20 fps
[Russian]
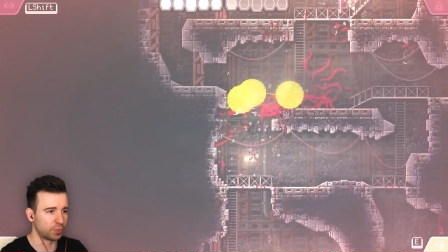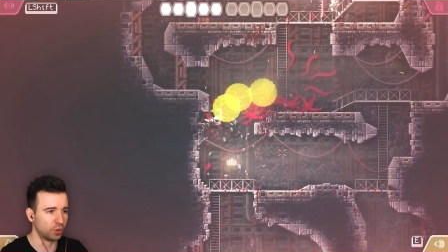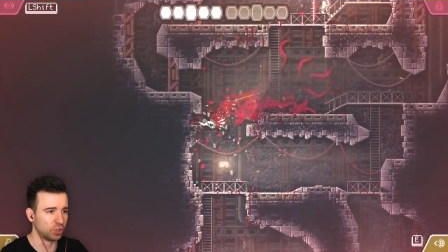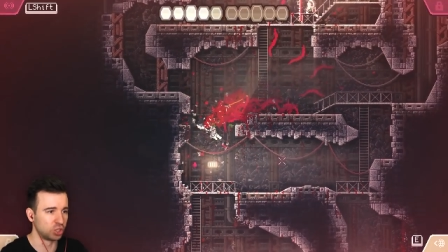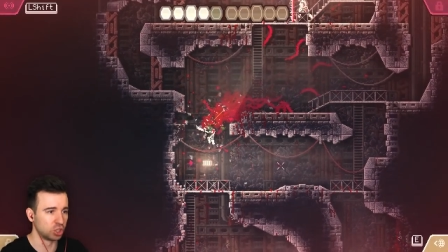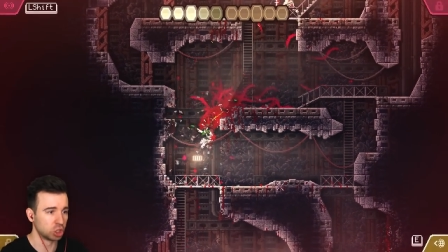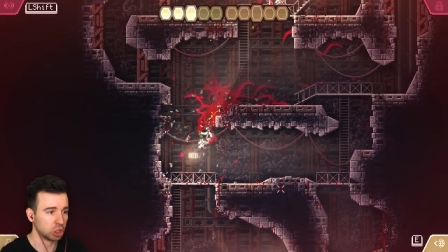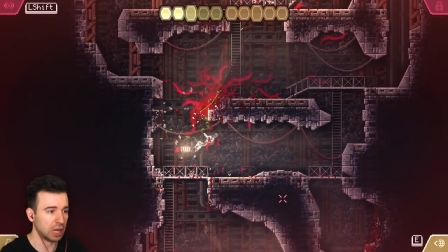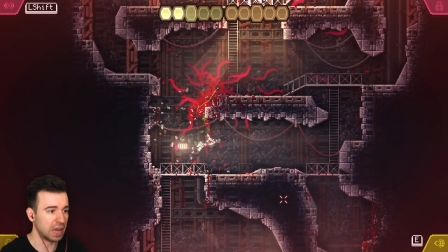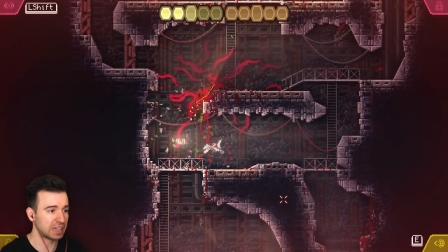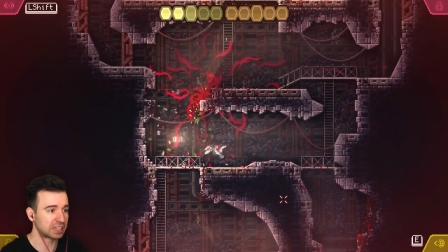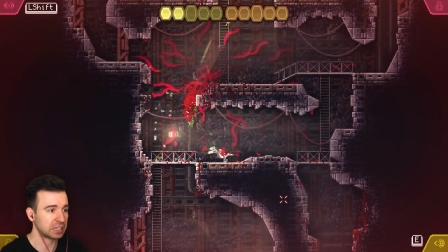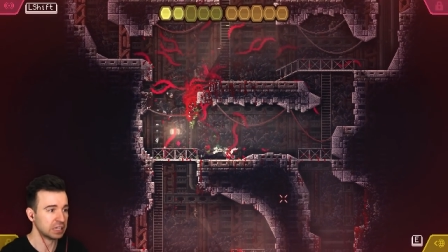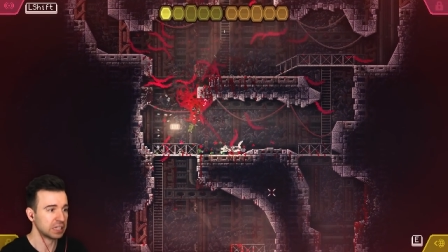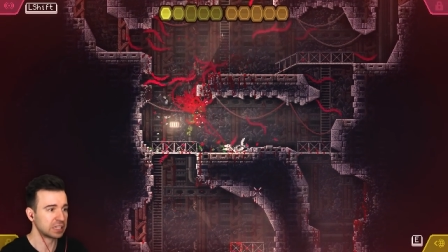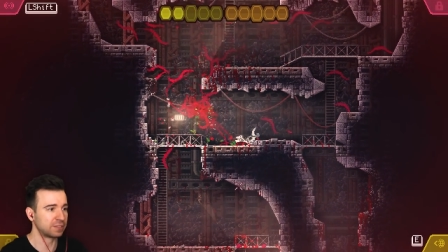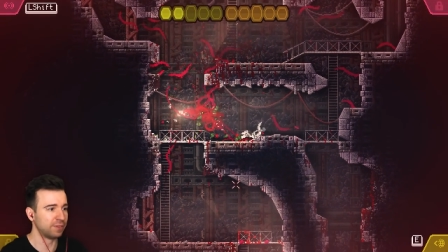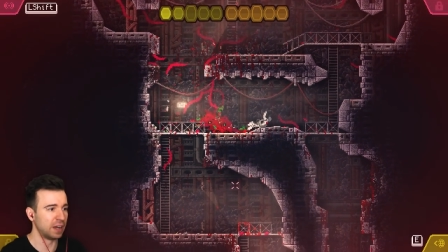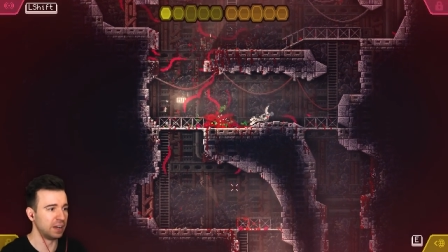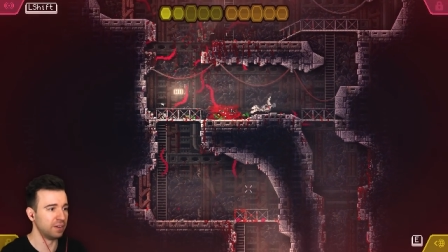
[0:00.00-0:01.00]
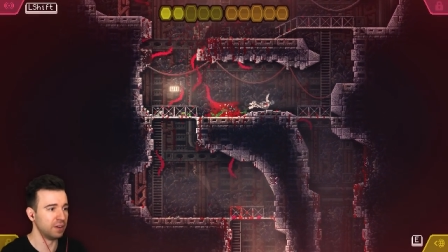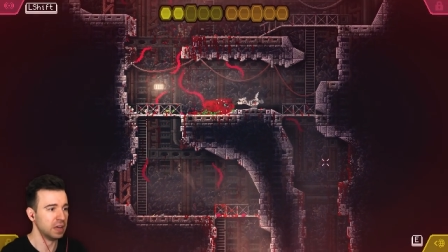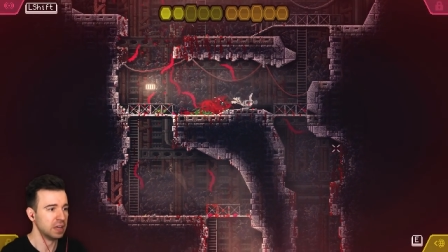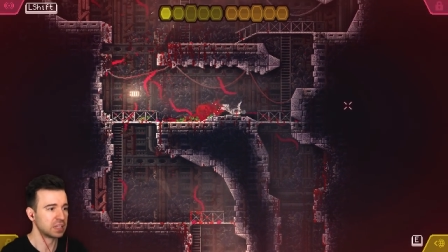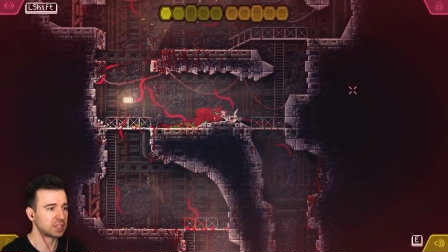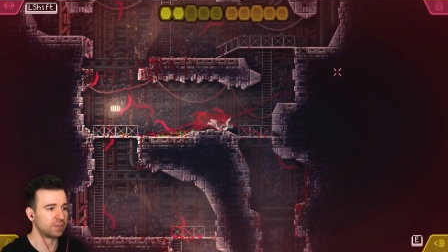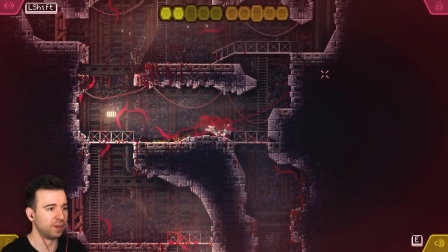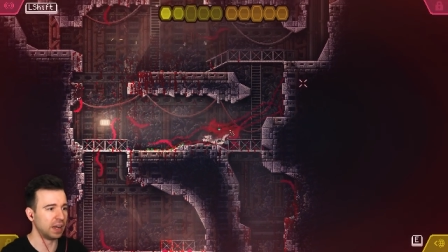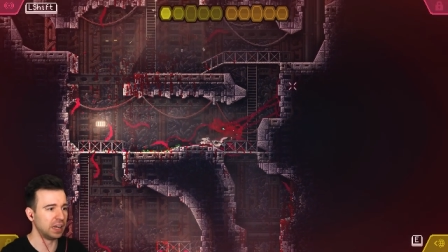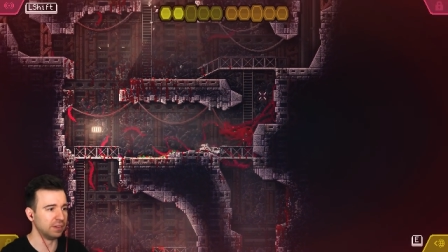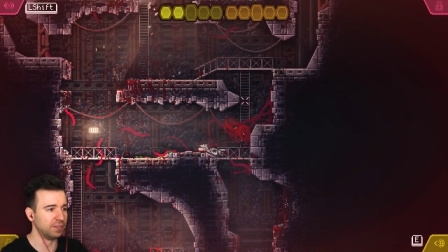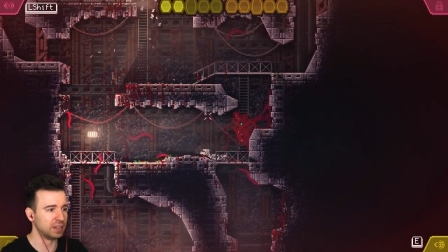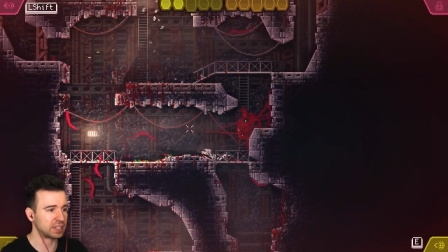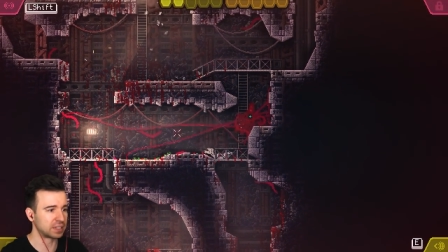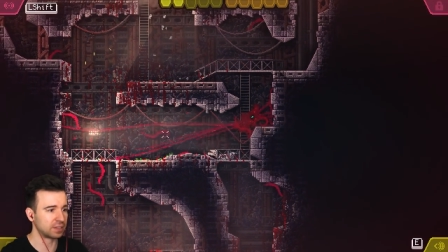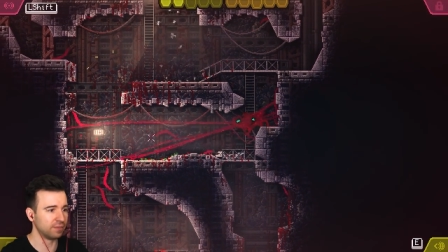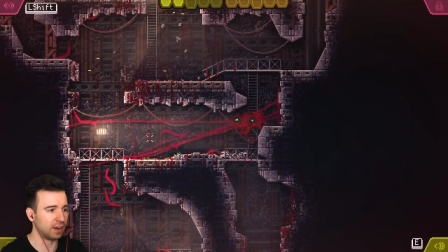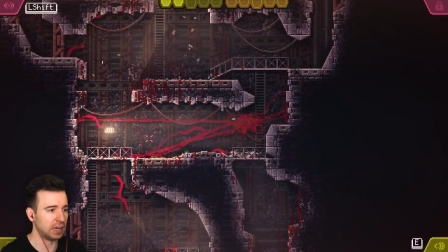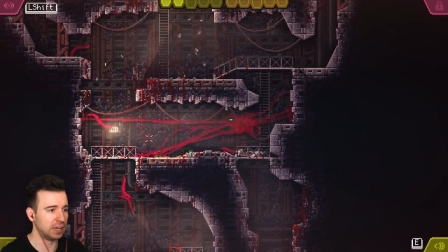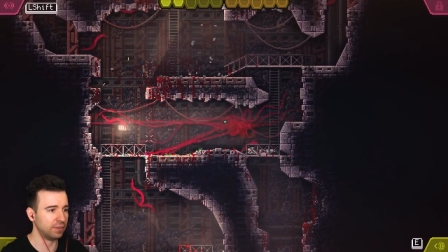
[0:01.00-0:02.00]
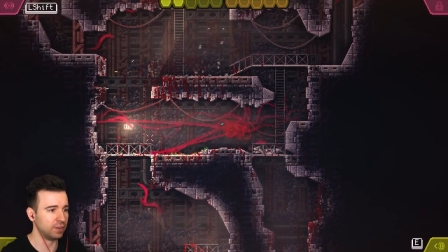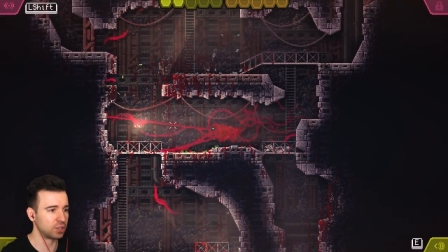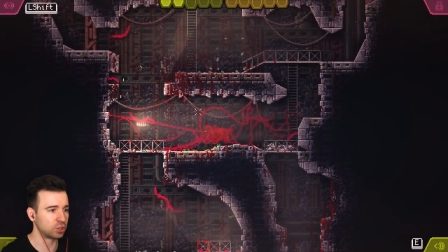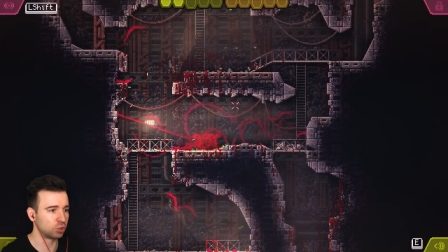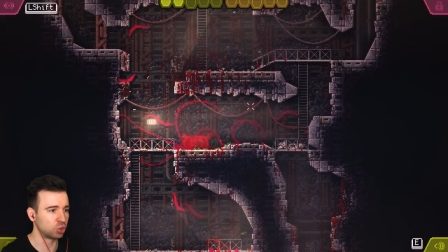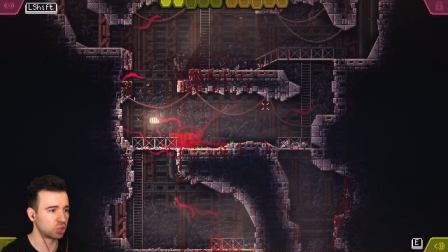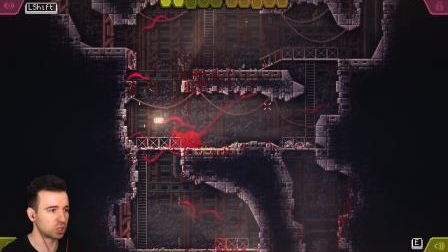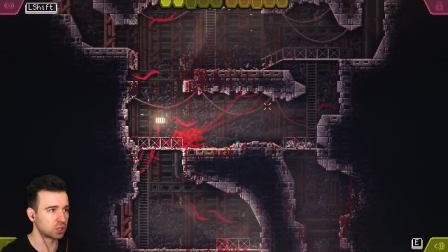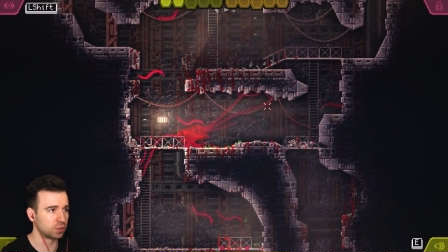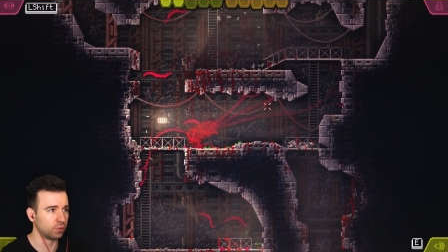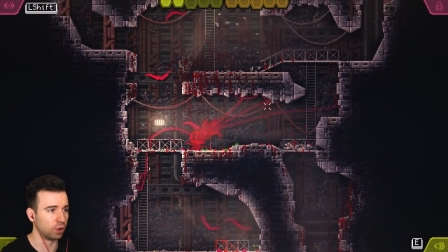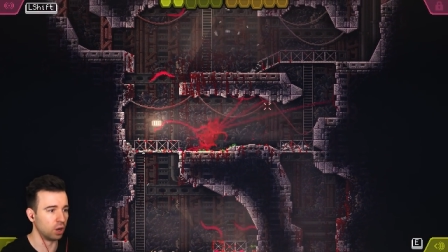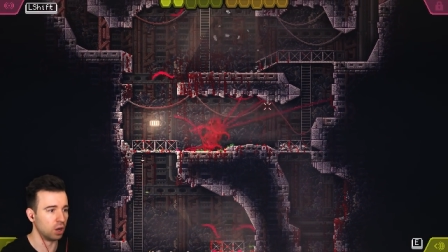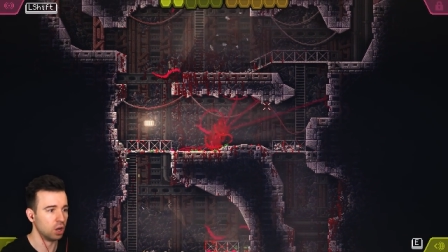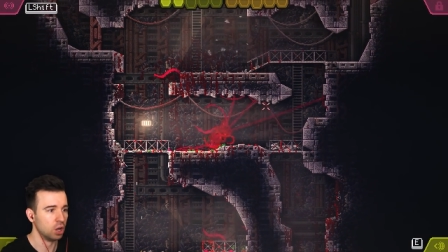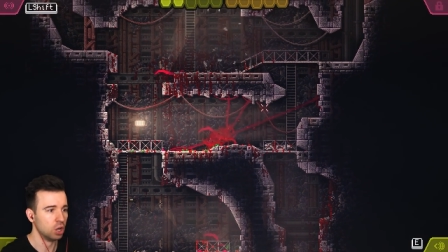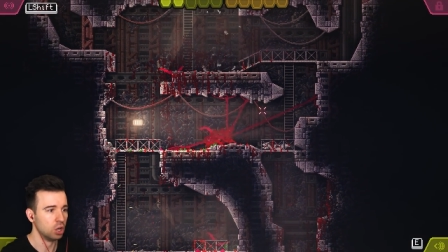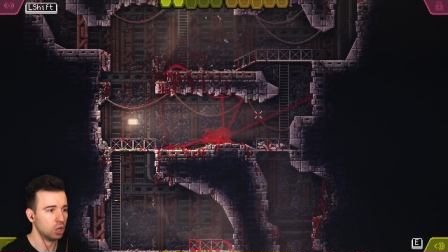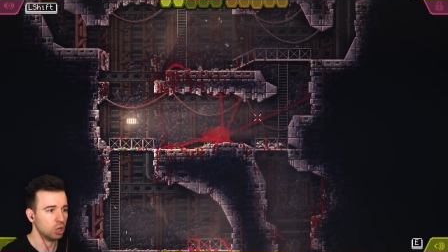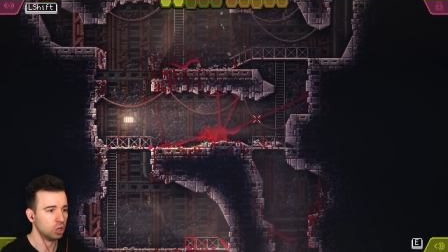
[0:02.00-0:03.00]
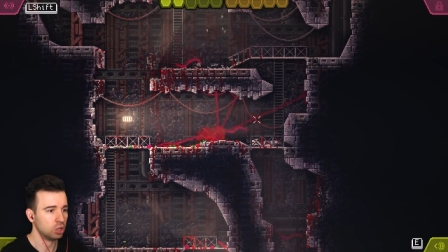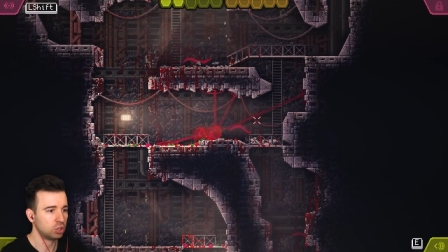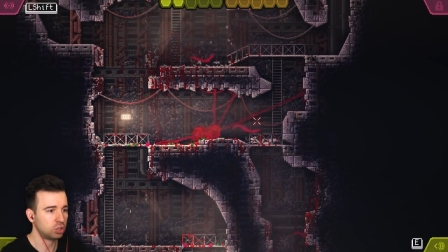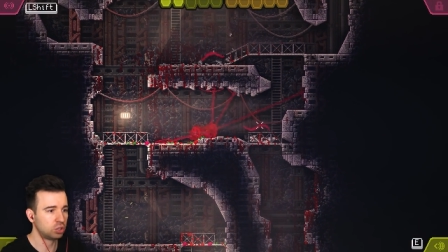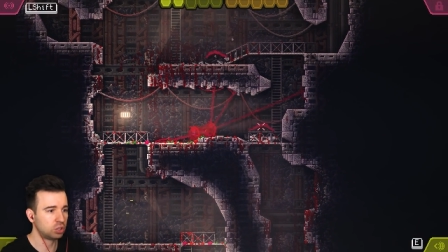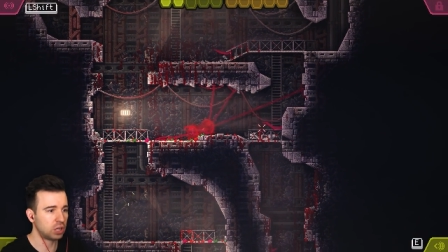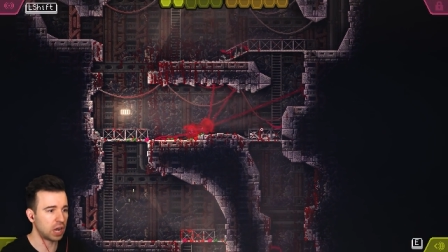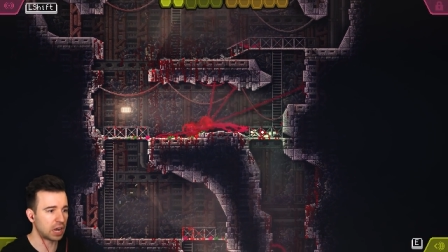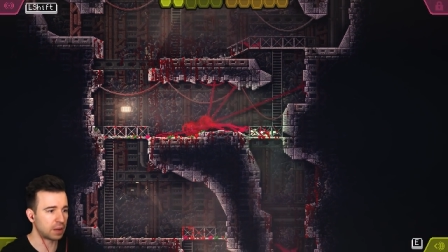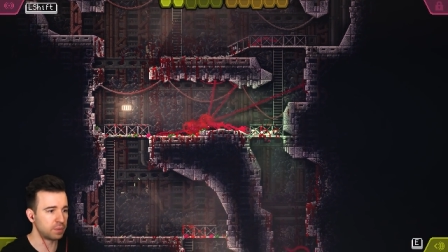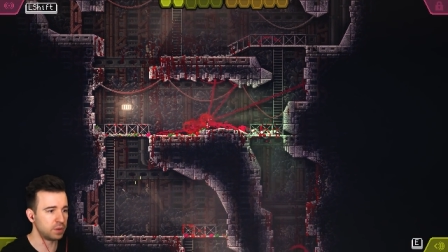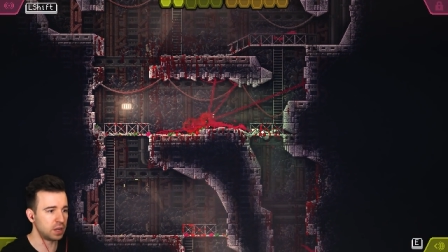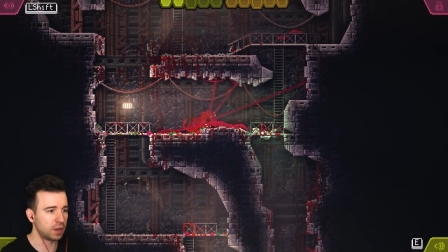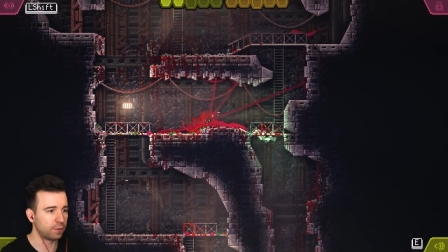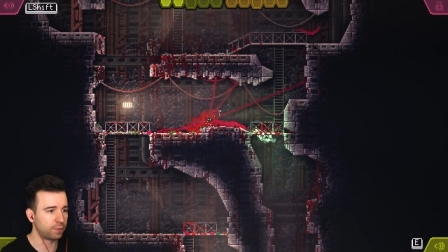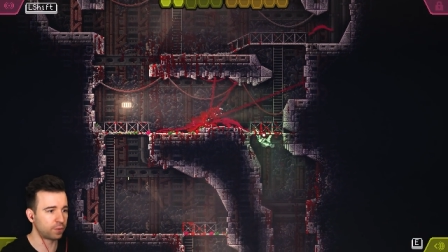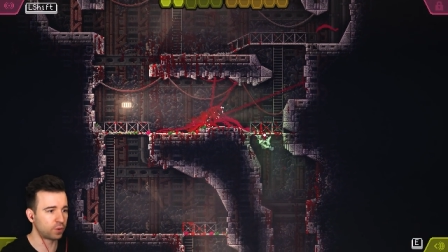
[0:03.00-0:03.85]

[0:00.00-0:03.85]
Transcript: получилось. Ну, а, сваливай, сваливай, сваливай, существо! Как меня